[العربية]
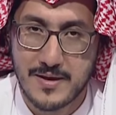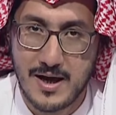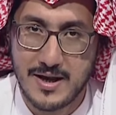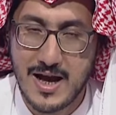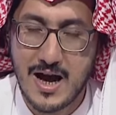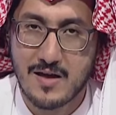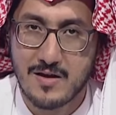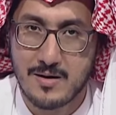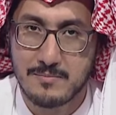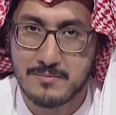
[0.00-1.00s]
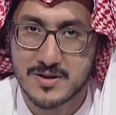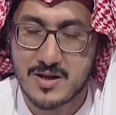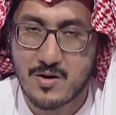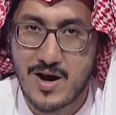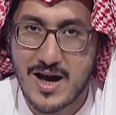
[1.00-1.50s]
يعني أخذ
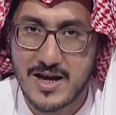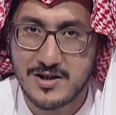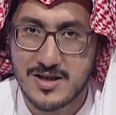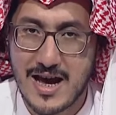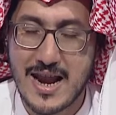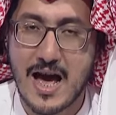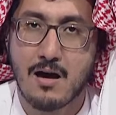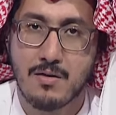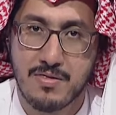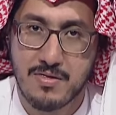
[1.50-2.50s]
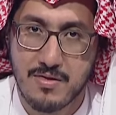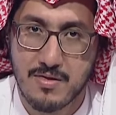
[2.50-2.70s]
مصدرها إيش الأخذ